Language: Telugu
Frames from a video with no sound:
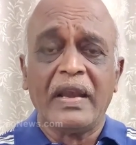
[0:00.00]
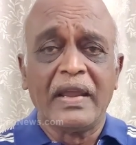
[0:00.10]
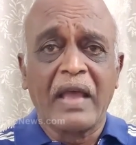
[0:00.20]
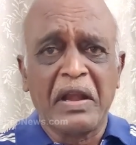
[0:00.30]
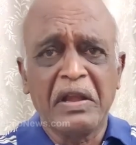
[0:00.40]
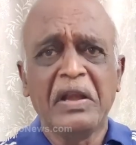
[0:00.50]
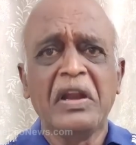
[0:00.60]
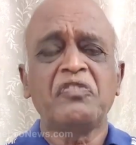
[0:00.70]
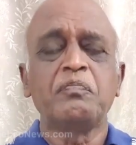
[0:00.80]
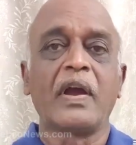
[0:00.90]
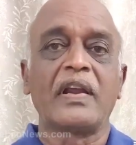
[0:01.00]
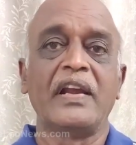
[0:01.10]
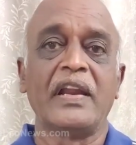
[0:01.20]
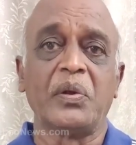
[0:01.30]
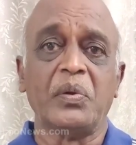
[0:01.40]
లే అన్ని
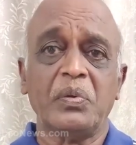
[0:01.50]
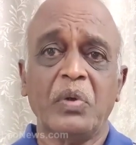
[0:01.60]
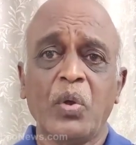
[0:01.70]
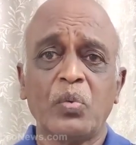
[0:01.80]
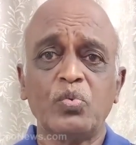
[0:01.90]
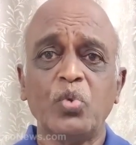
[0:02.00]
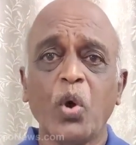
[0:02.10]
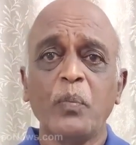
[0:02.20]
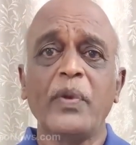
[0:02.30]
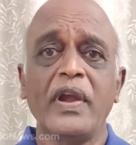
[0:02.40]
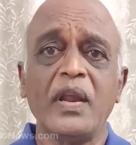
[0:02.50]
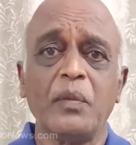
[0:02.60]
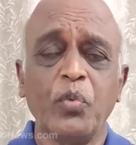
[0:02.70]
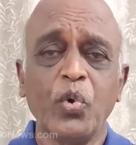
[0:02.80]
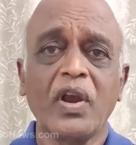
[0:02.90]
స్మగ్లింగు
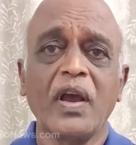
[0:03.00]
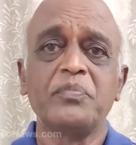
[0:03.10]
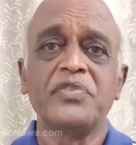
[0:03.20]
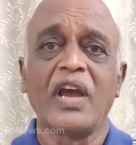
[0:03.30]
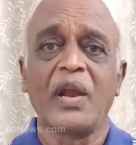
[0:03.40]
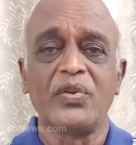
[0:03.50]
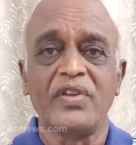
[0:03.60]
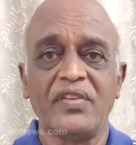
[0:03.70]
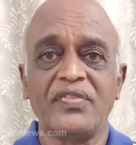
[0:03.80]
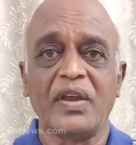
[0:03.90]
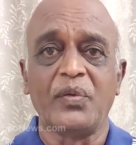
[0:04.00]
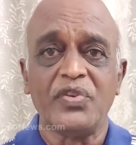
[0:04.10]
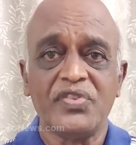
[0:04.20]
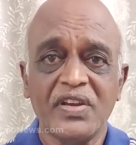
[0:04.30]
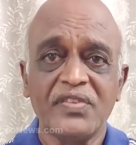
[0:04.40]
దోపిడీ భూకబ్జాలు చేసే
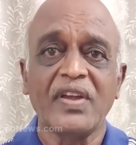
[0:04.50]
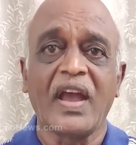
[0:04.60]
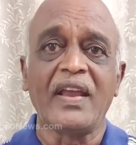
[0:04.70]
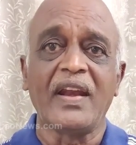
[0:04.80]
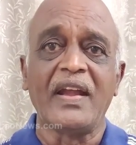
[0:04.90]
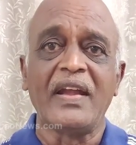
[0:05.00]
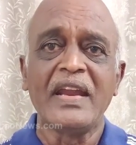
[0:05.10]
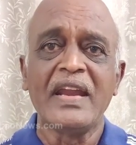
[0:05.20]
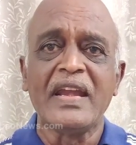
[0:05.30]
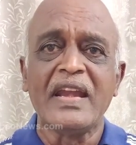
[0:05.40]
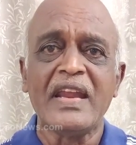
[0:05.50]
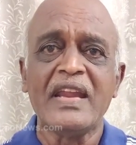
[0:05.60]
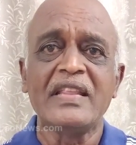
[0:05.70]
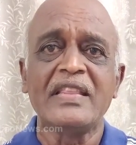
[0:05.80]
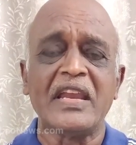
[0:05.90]
విజయసాయిరెడ్డి
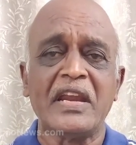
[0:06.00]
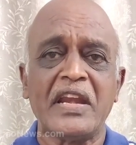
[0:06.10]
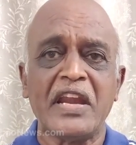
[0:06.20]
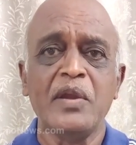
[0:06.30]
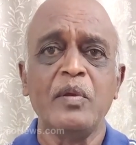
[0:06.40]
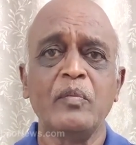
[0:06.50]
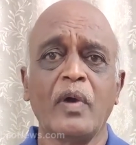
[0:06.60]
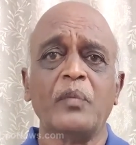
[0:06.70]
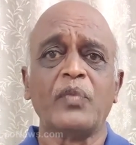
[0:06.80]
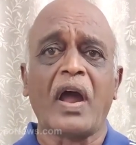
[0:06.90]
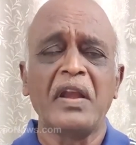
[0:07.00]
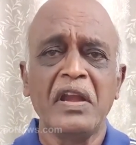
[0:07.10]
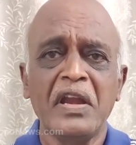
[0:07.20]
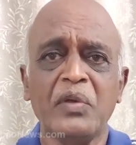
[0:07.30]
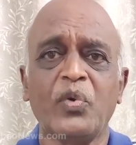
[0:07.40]
నీతి నియమం
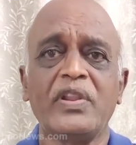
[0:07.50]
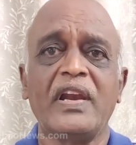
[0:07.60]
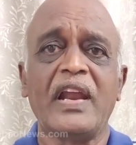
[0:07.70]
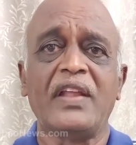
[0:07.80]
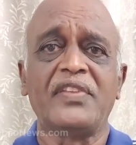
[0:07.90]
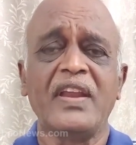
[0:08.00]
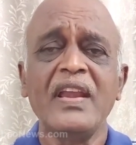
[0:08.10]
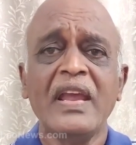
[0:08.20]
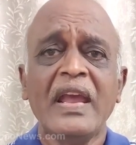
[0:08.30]
అన్నీ వదిలేసి